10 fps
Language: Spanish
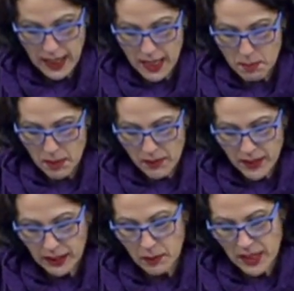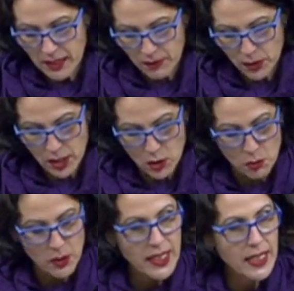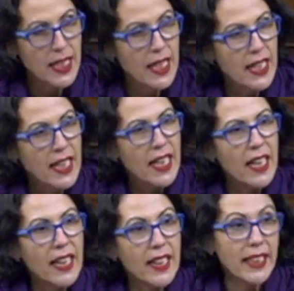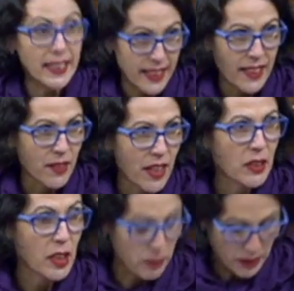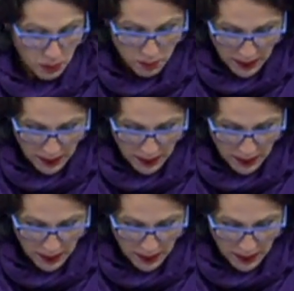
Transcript: de 100.000 víctimas en fosas comunes y sí, ese mismo